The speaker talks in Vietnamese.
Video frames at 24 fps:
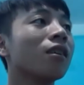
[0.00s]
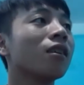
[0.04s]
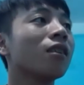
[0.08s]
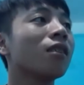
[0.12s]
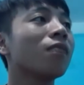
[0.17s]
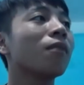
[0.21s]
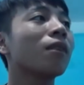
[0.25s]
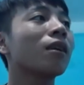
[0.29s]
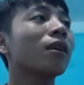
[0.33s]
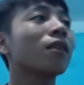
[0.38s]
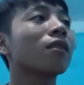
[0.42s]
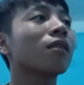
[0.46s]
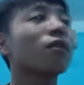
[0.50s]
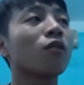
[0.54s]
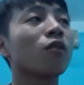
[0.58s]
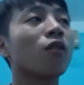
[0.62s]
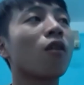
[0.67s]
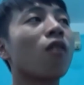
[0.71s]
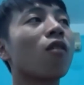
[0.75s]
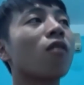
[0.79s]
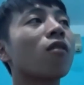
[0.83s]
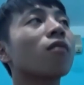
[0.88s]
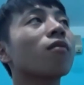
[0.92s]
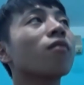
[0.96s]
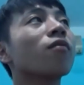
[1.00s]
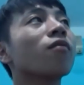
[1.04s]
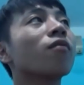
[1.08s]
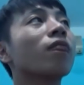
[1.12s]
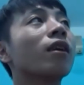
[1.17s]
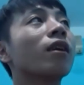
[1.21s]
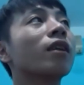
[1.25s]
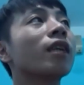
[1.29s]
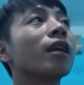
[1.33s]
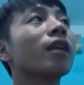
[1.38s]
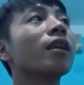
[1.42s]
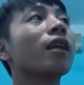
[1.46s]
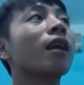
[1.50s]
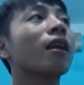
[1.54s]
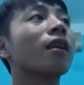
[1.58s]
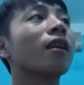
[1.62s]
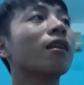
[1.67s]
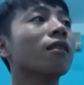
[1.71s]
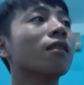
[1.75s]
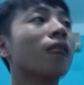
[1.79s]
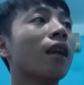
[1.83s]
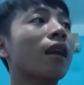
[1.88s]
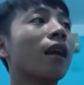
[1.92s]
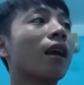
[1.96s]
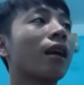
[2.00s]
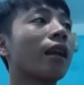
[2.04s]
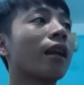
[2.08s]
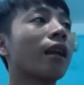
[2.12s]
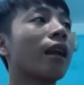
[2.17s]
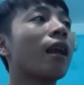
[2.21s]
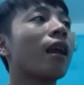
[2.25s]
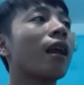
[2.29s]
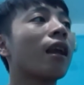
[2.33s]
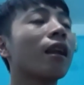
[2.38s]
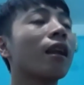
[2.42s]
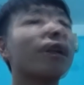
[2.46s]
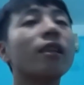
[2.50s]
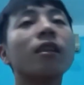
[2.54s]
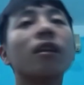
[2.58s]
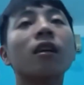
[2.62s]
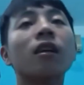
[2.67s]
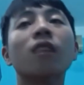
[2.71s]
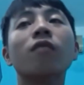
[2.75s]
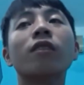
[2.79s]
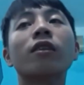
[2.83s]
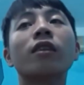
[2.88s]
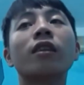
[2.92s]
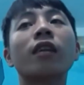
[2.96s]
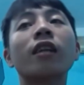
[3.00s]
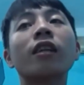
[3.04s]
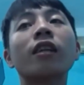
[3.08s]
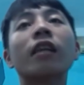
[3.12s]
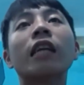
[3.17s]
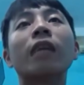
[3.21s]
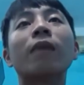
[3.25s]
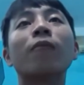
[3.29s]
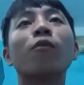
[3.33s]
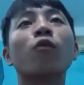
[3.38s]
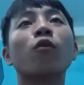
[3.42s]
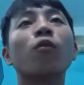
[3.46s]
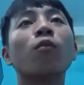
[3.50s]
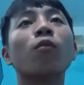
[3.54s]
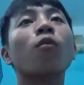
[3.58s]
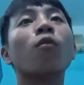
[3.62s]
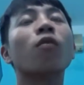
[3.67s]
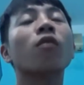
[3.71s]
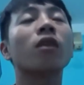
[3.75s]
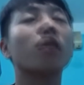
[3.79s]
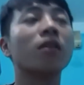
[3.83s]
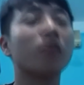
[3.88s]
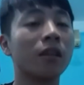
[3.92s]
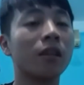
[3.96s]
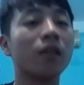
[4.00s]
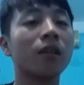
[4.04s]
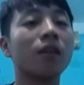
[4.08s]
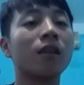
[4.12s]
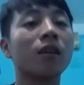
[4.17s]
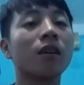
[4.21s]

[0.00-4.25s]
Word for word: nhưng mà tụi con vẫn xác định được là đây là lý tưởng và trách nhiệm của một người